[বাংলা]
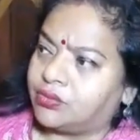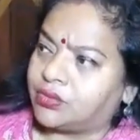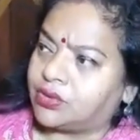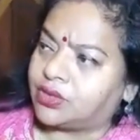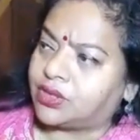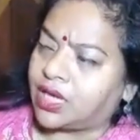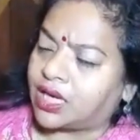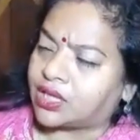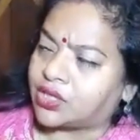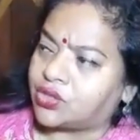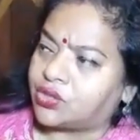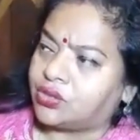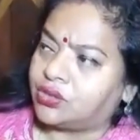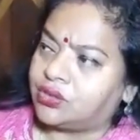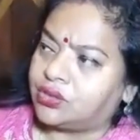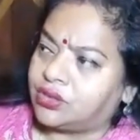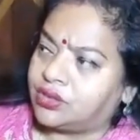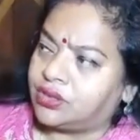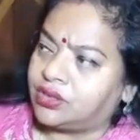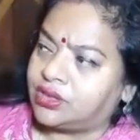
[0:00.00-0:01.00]
যার
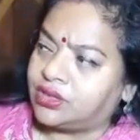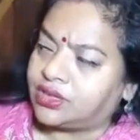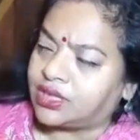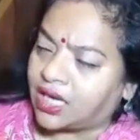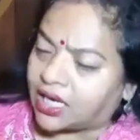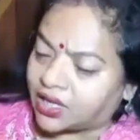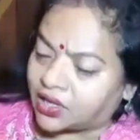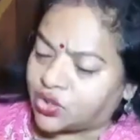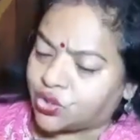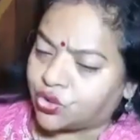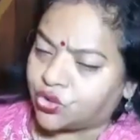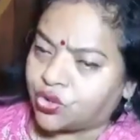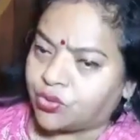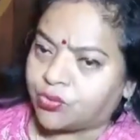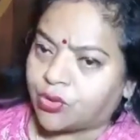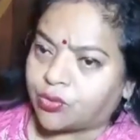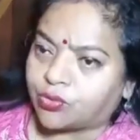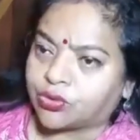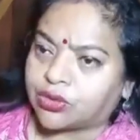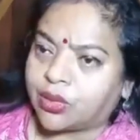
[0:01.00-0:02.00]
যার জন্য
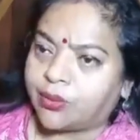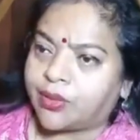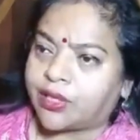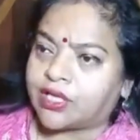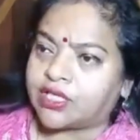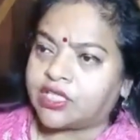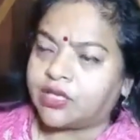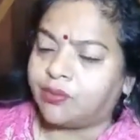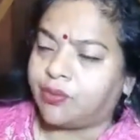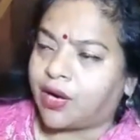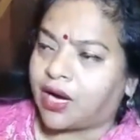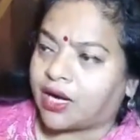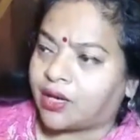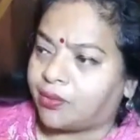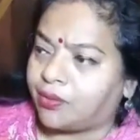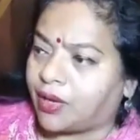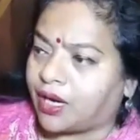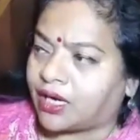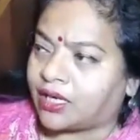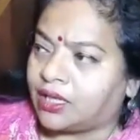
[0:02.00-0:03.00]
মমতা ব্যানার্জি
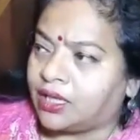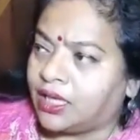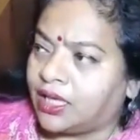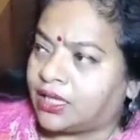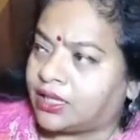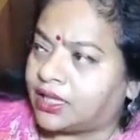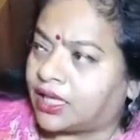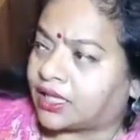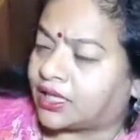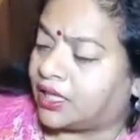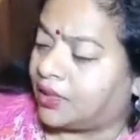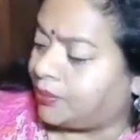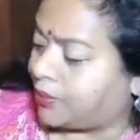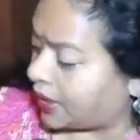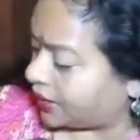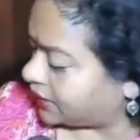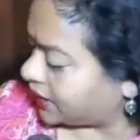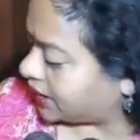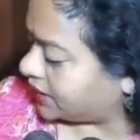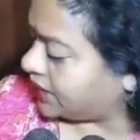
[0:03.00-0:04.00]
বারবার তাকে
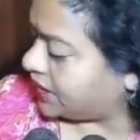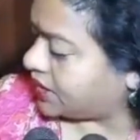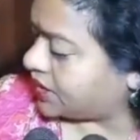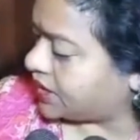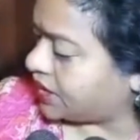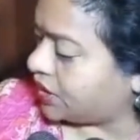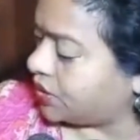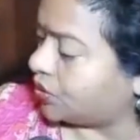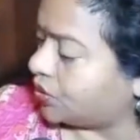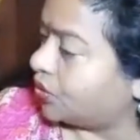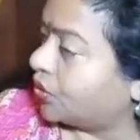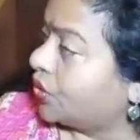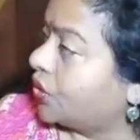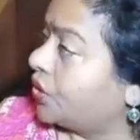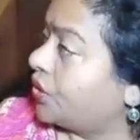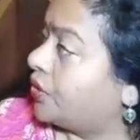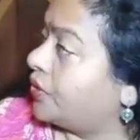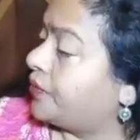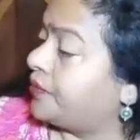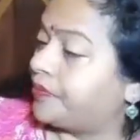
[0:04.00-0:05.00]
বাধা দিচ্ছিল
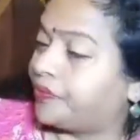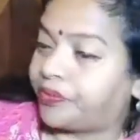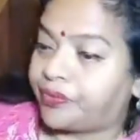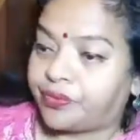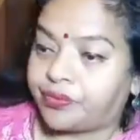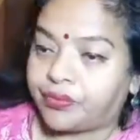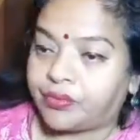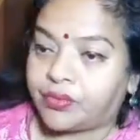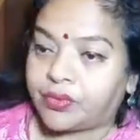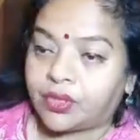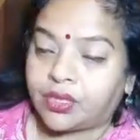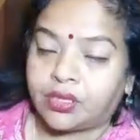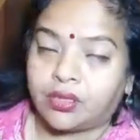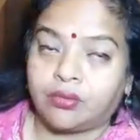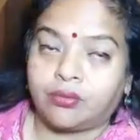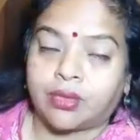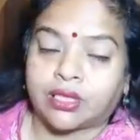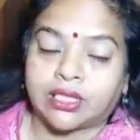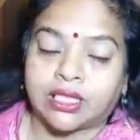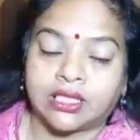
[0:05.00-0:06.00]

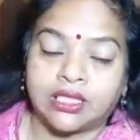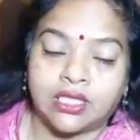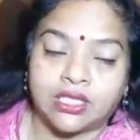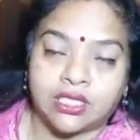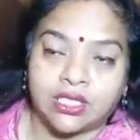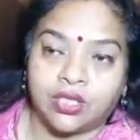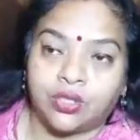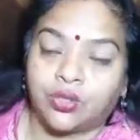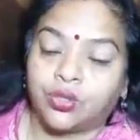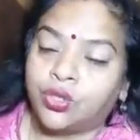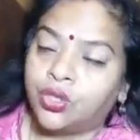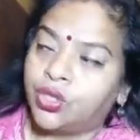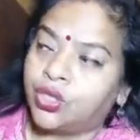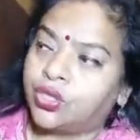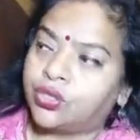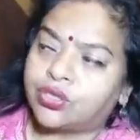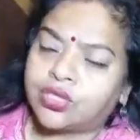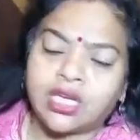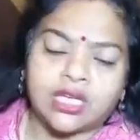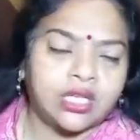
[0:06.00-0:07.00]
বাধা দিচ্ছিল
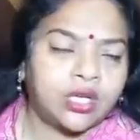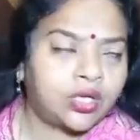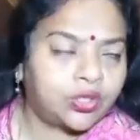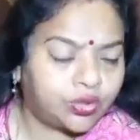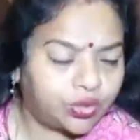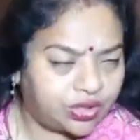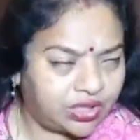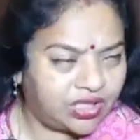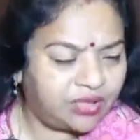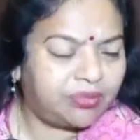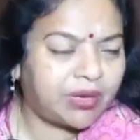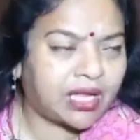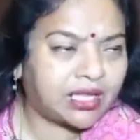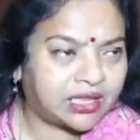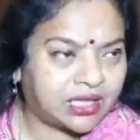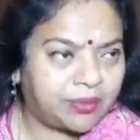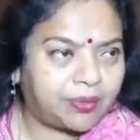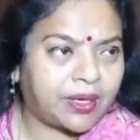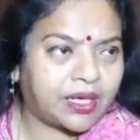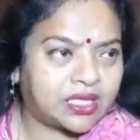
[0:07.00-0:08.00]
সেটা হয়তো তিনি
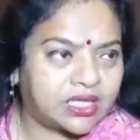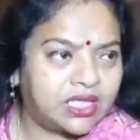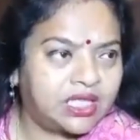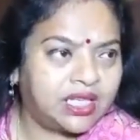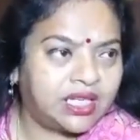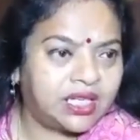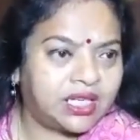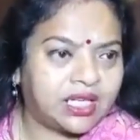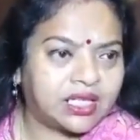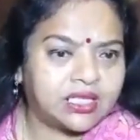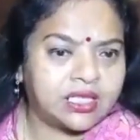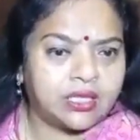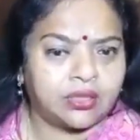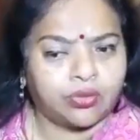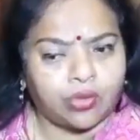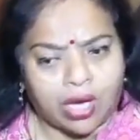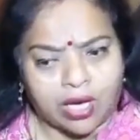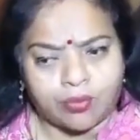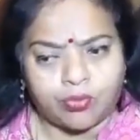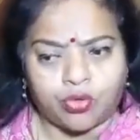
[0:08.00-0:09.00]
মানতে পারছিলেন না যে
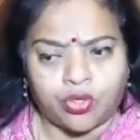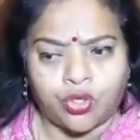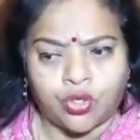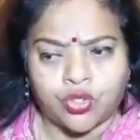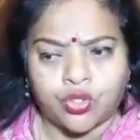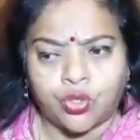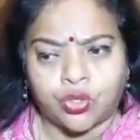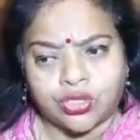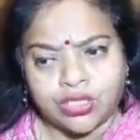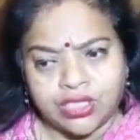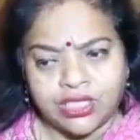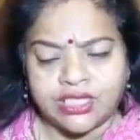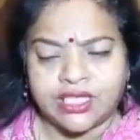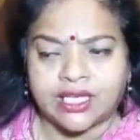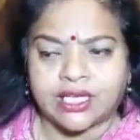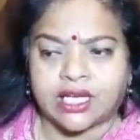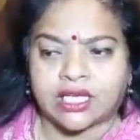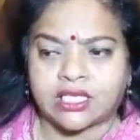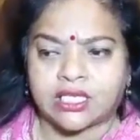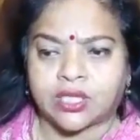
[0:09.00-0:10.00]
তার মনে হচ্ছিল তিনি যে
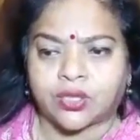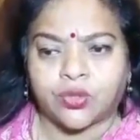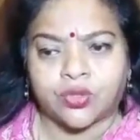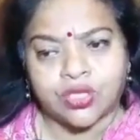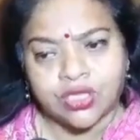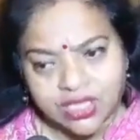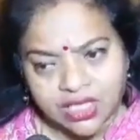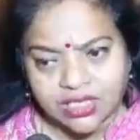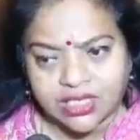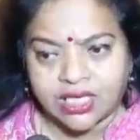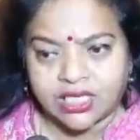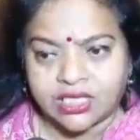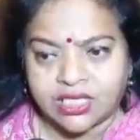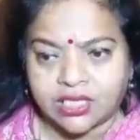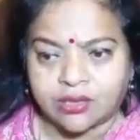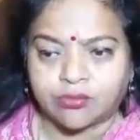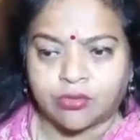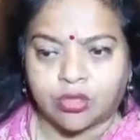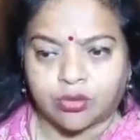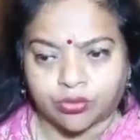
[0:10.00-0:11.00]
কাজটা করছেন সেটাই
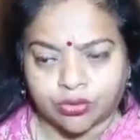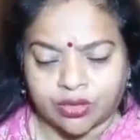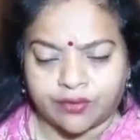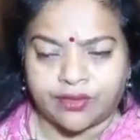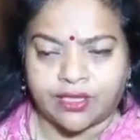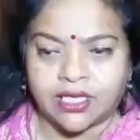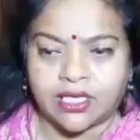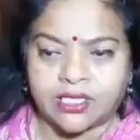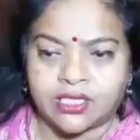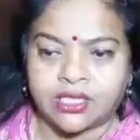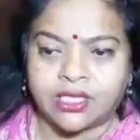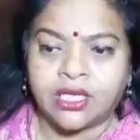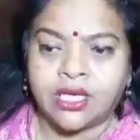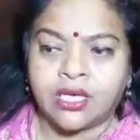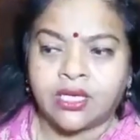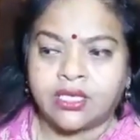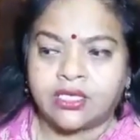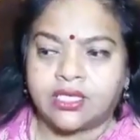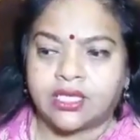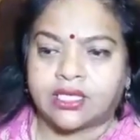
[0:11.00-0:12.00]
ঠিক মমতা ব্যানার্জি
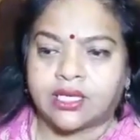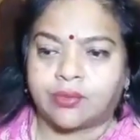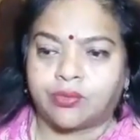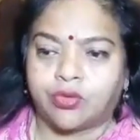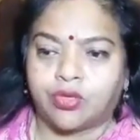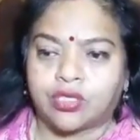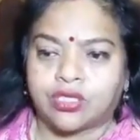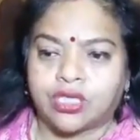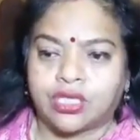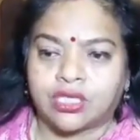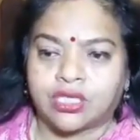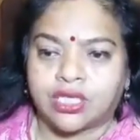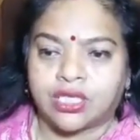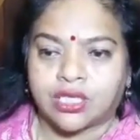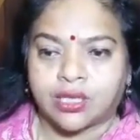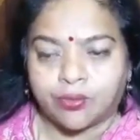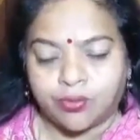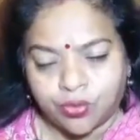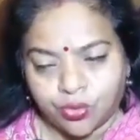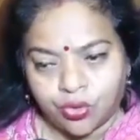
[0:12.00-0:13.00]
যেটা বলছেন
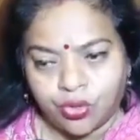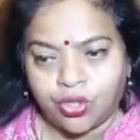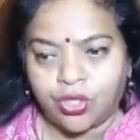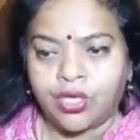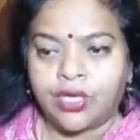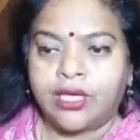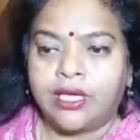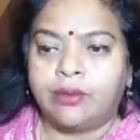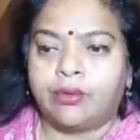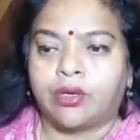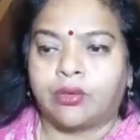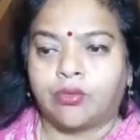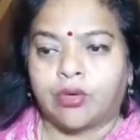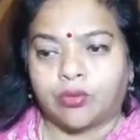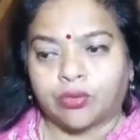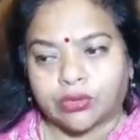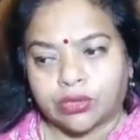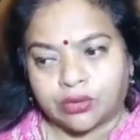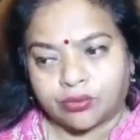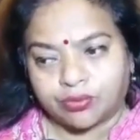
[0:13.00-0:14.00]
সেটা ভুল এবং
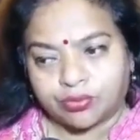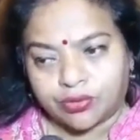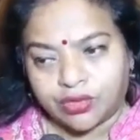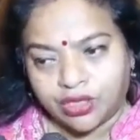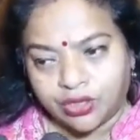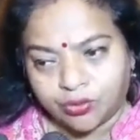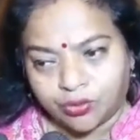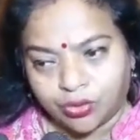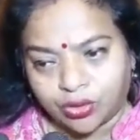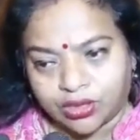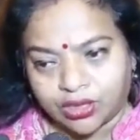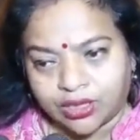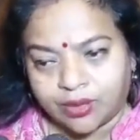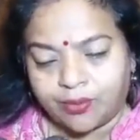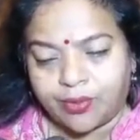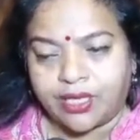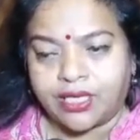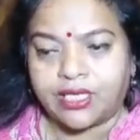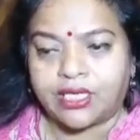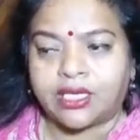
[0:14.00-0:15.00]
মমতা তৃণমূল থেকে
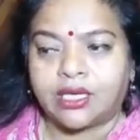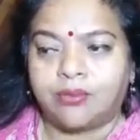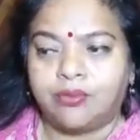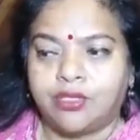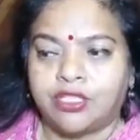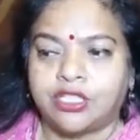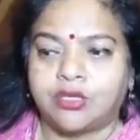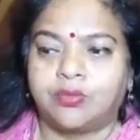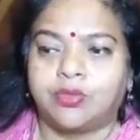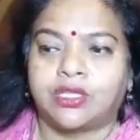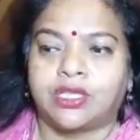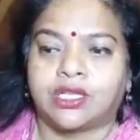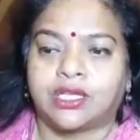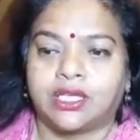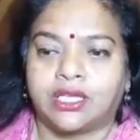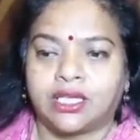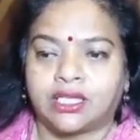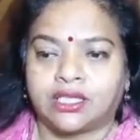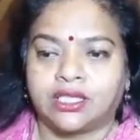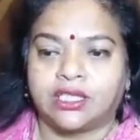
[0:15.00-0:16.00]
বেরিয়ে গিয়ে বিজেপিতে
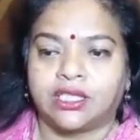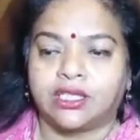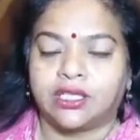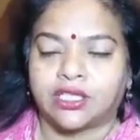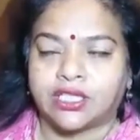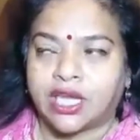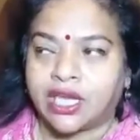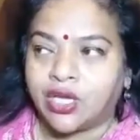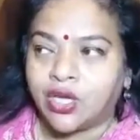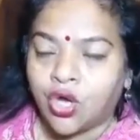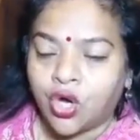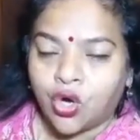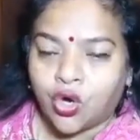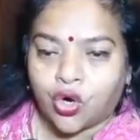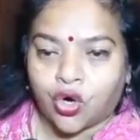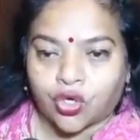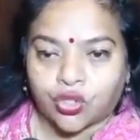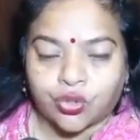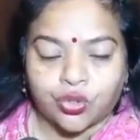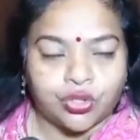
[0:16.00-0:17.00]
গেলে তিনি সেই
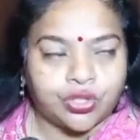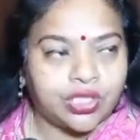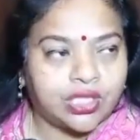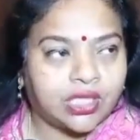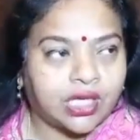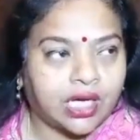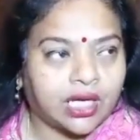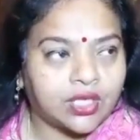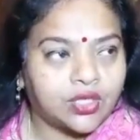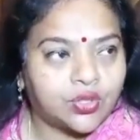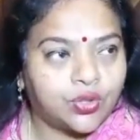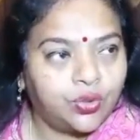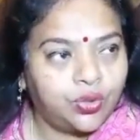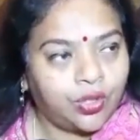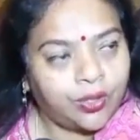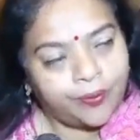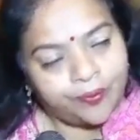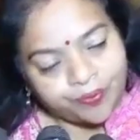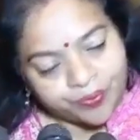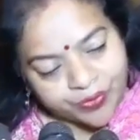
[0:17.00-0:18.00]
অনৈতিক কাজগুলো
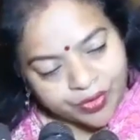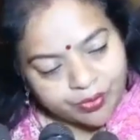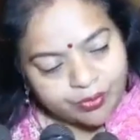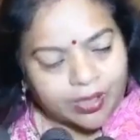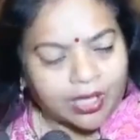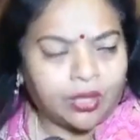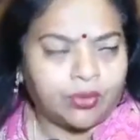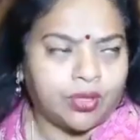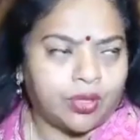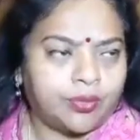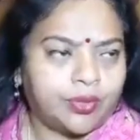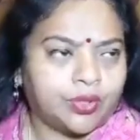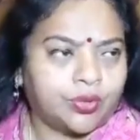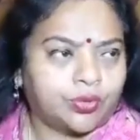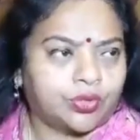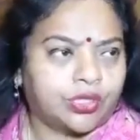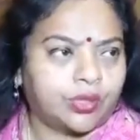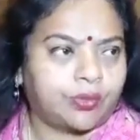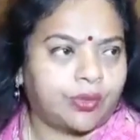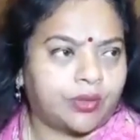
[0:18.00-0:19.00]
ভালোভাবে
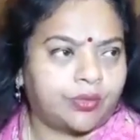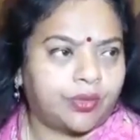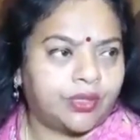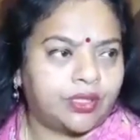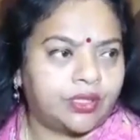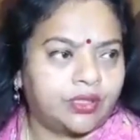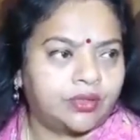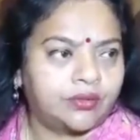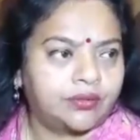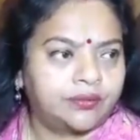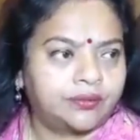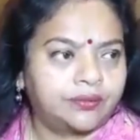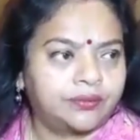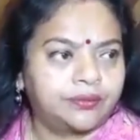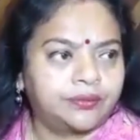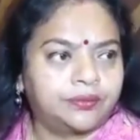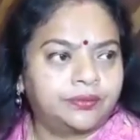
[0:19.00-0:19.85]
করতে পারবেন দক্ষিণ